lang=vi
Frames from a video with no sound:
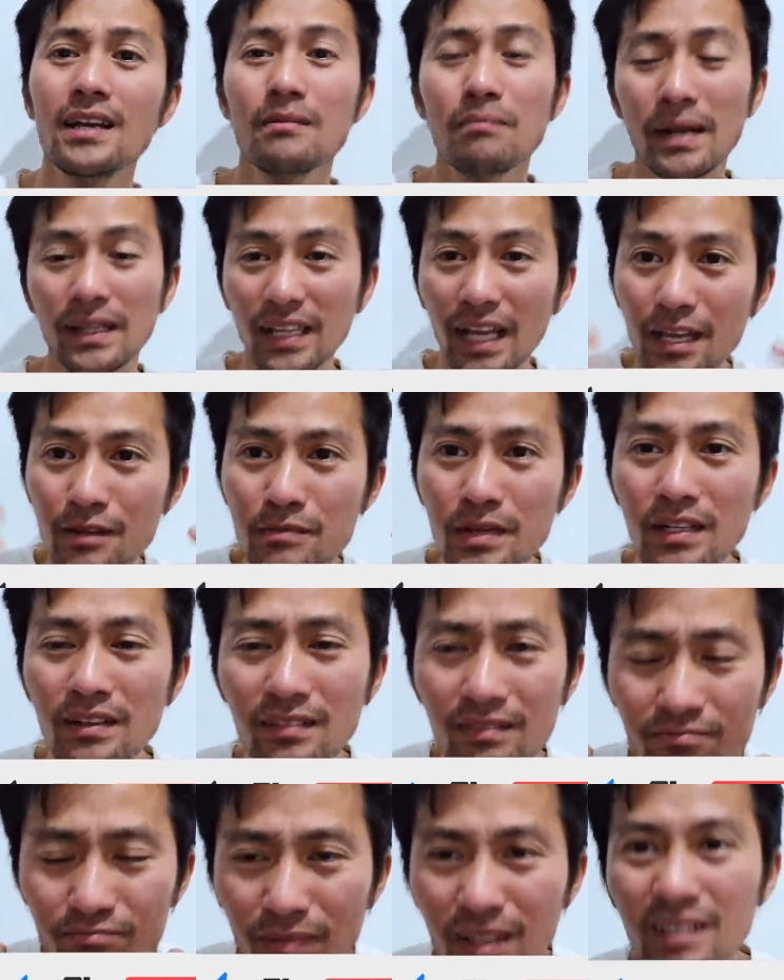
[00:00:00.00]
Bạn thấy mình
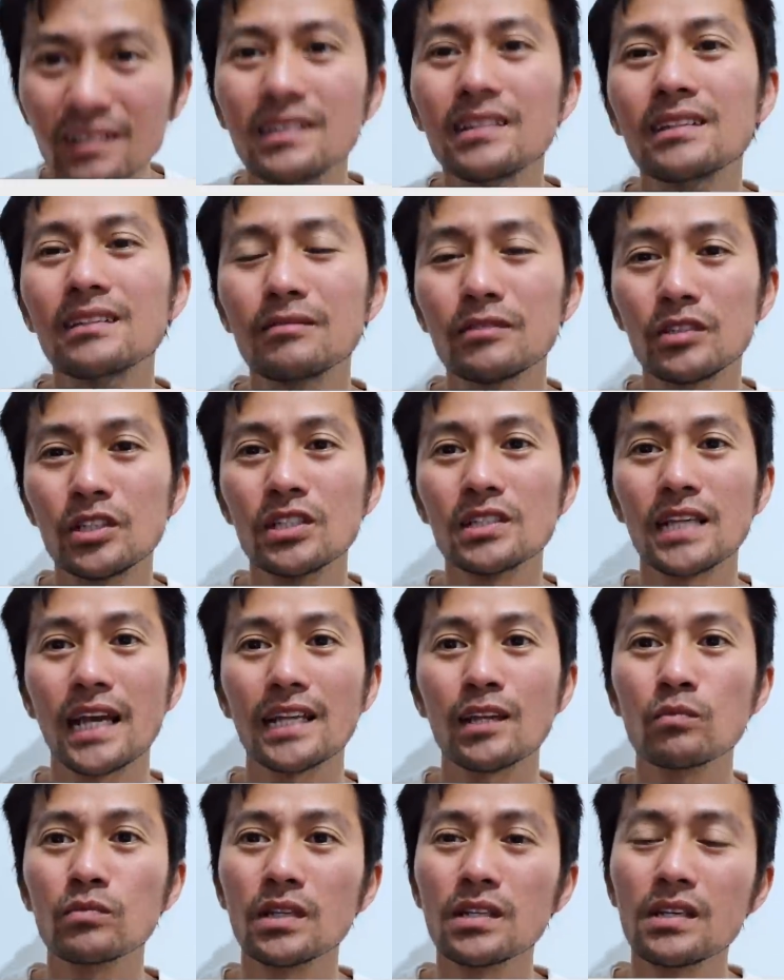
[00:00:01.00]
mình chia sẻ
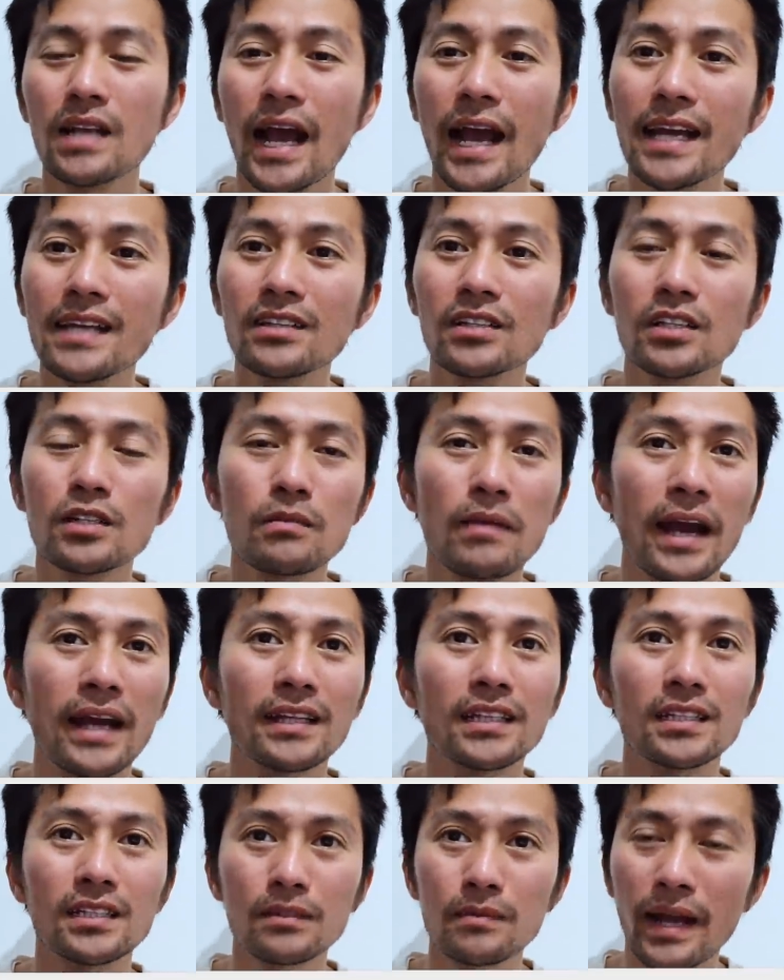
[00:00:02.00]
thông tin hay cho các bạn
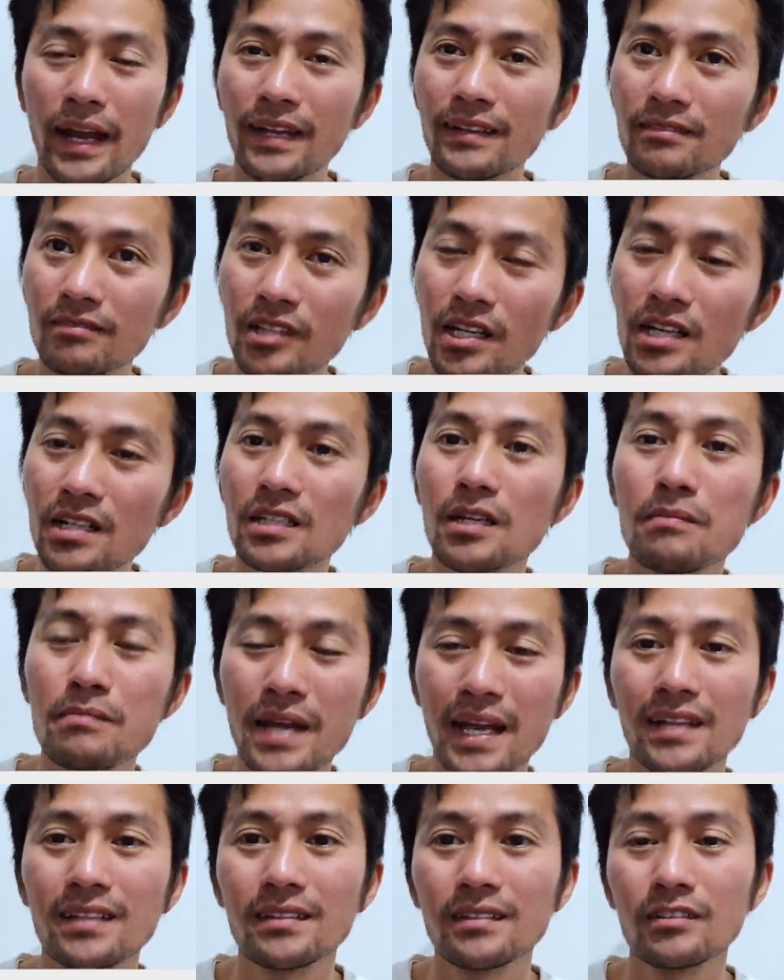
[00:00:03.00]
thì các bạn nhớ
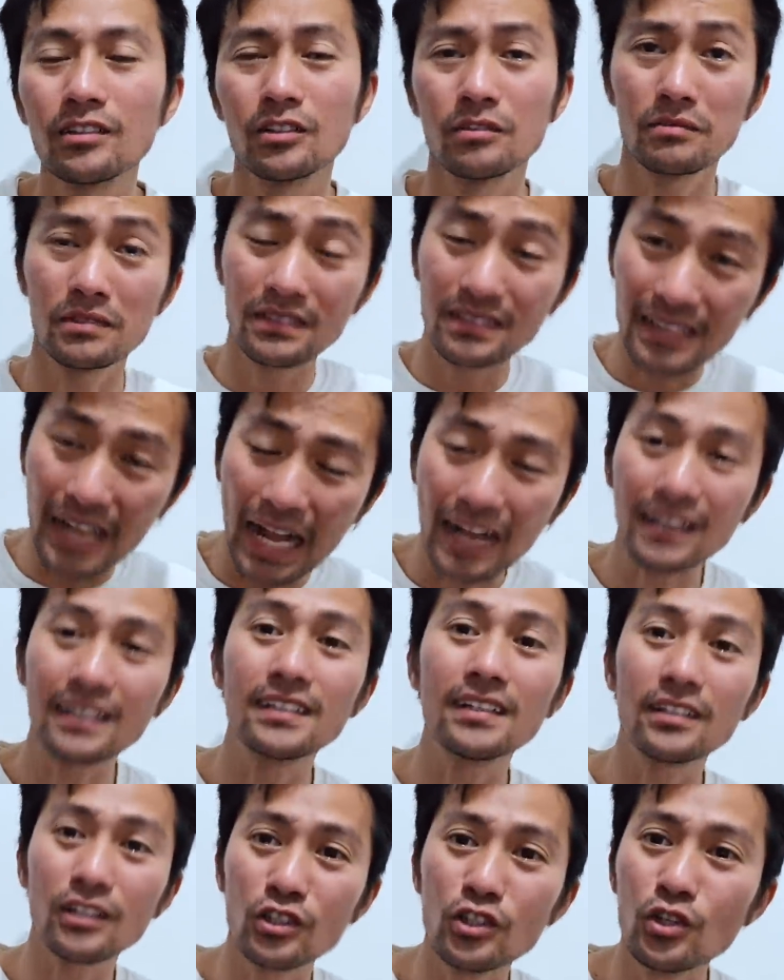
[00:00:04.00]
comment rồi đặt
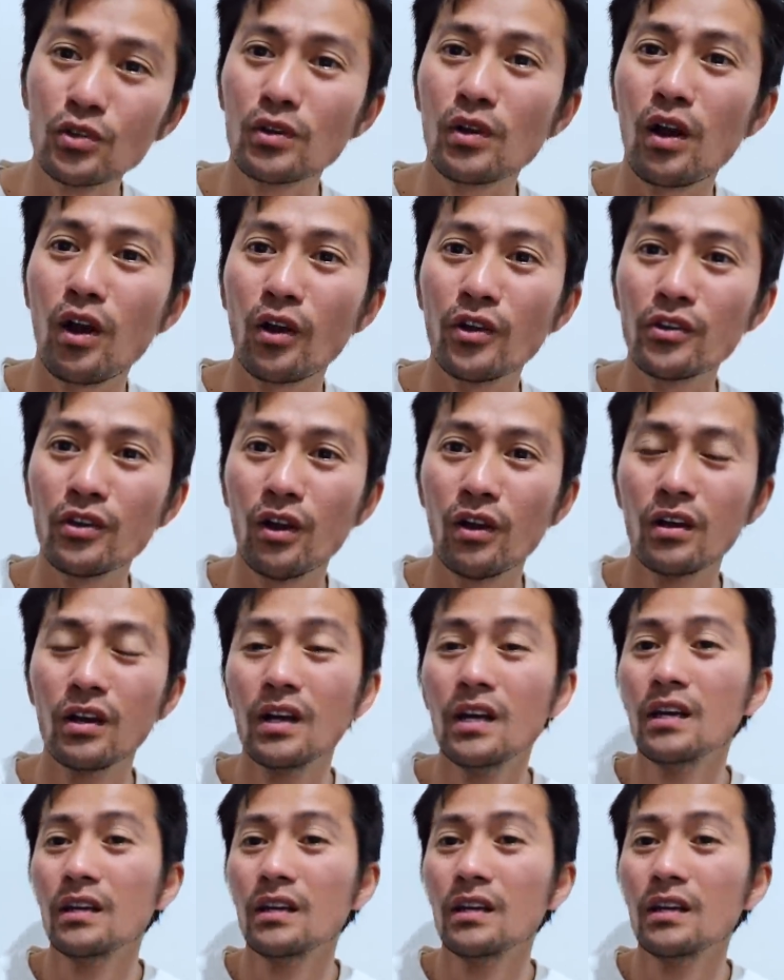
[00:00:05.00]
rất là nhiều câu hỏi vô,